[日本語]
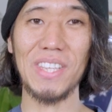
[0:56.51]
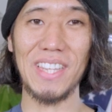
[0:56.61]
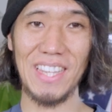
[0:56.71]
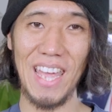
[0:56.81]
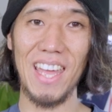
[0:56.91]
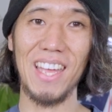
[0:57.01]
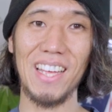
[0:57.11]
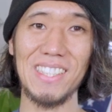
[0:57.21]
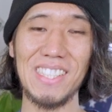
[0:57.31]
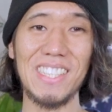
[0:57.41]
行って、
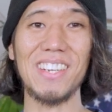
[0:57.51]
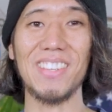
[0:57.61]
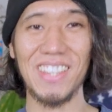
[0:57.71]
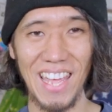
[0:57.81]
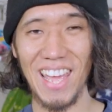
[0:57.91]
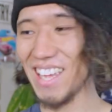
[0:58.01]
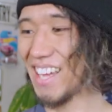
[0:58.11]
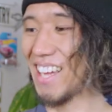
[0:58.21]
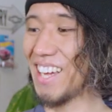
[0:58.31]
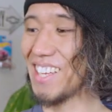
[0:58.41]
自転車乗って、
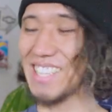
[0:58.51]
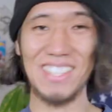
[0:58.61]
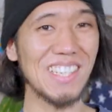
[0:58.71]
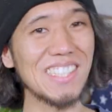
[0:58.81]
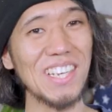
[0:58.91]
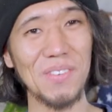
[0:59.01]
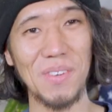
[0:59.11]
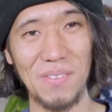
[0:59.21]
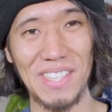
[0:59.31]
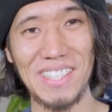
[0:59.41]
撮影したいと
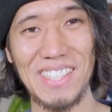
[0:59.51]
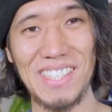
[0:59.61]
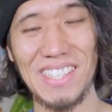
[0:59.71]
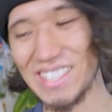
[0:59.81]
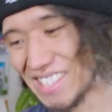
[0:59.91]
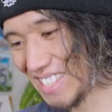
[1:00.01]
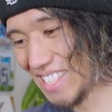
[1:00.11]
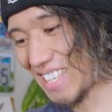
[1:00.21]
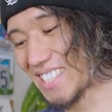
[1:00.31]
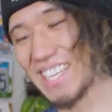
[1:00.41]
思います。
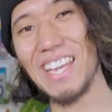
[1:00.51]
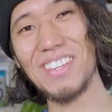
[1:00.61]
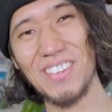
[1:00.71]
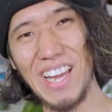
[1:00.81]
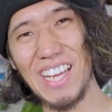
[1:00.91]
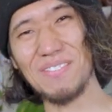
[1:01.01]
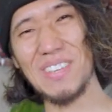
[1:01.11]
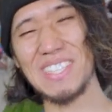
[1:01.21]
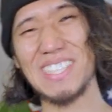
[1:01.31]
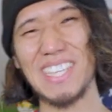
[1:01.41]
実際使えるのか、
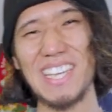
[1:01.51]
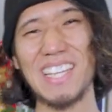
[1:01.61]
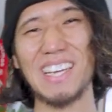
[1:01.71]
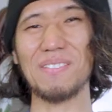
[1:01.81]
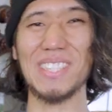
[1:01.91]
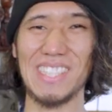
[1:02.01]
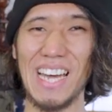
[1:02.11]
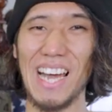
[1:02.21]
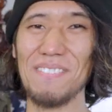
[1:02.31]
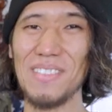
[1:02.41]
めっちゃ気になりますが、